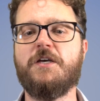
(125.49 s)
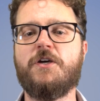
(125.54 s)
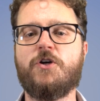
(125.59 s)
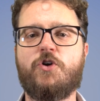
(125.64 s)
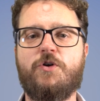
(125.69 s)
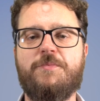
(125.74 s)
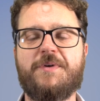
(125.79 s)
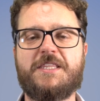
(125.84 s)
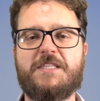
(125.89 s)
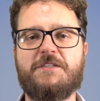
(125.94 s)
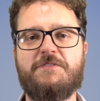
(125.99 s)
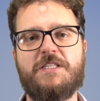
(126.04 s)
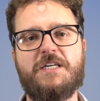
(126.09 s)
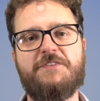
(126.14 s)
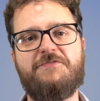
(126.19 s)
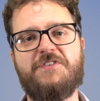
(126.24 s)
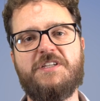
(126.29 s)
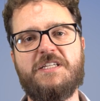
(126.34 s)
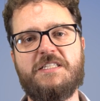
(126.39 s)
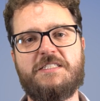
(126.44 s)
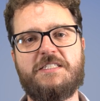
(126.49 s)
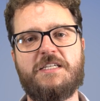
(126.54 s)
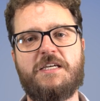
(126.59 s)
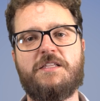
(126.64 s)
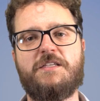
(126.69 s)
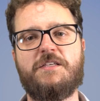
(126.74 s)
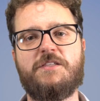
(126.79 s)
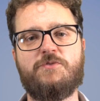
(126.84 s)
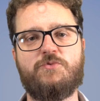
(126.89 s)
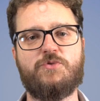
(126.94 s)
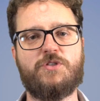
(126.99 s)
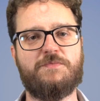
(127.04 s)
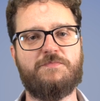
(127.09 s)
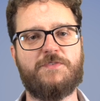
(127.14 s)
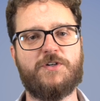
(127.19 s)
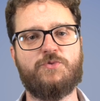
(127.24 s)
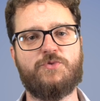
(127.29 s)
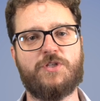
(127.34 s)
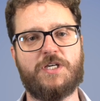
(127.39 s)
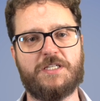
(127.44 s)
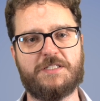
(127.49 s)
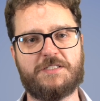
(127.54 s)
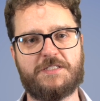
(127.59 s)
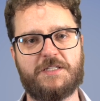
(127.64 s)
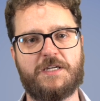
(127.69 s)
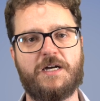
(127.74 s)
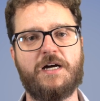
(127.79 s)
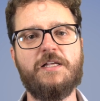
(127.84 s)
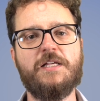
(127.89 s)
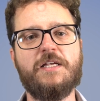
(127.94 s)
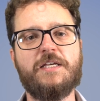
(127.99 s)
come attività finanziarie detenute in valuta estera.